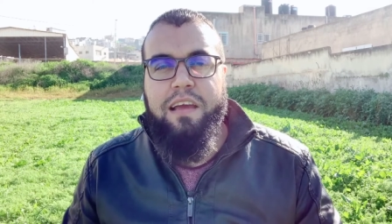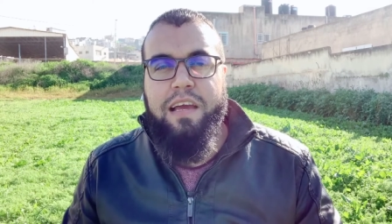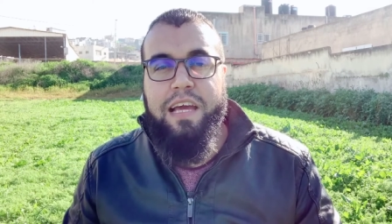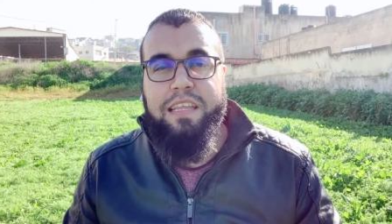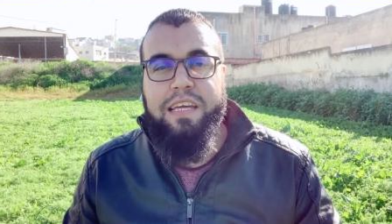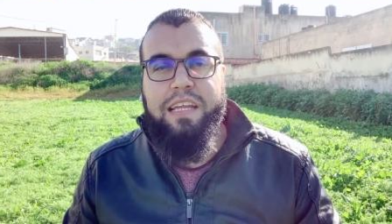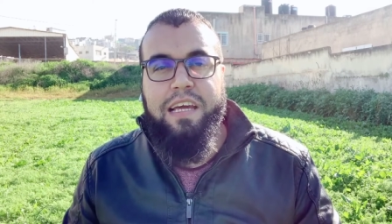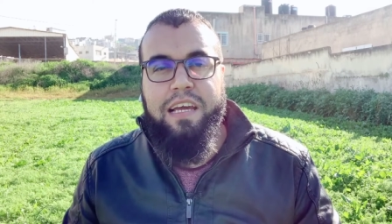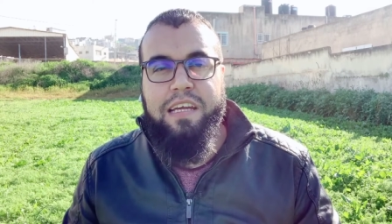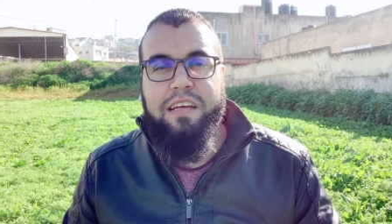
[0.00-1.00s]
هذه
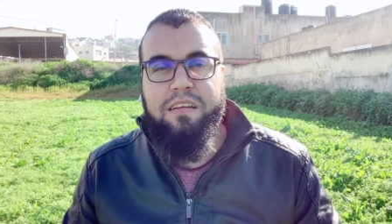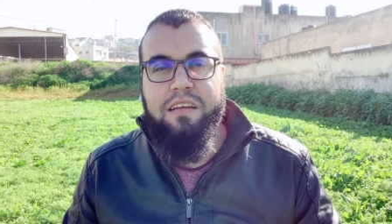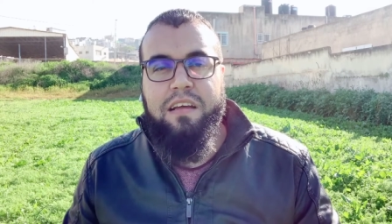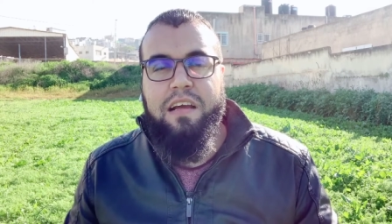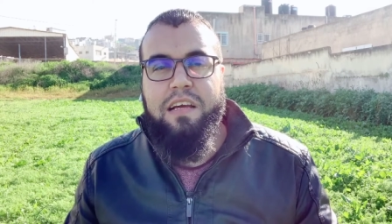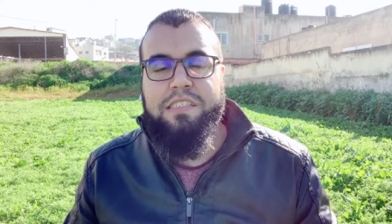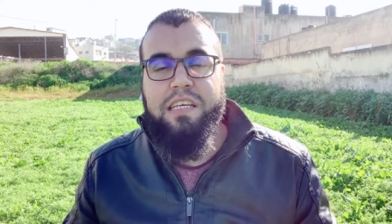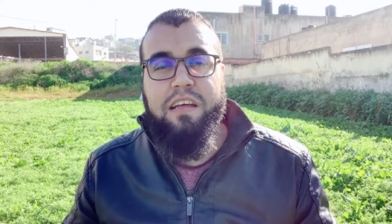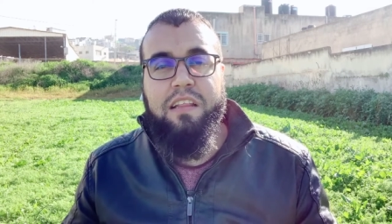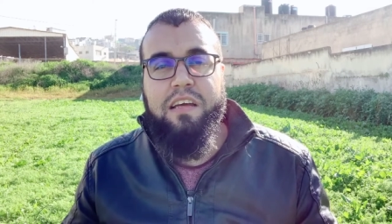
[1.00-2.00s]
الآية
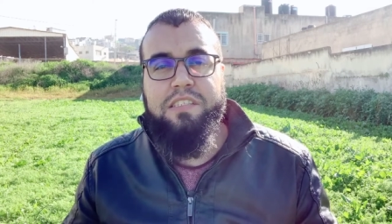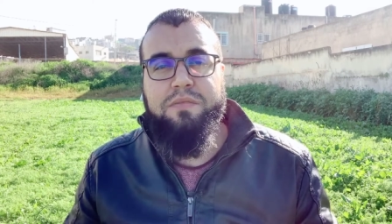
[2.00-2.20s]
أنزلها الله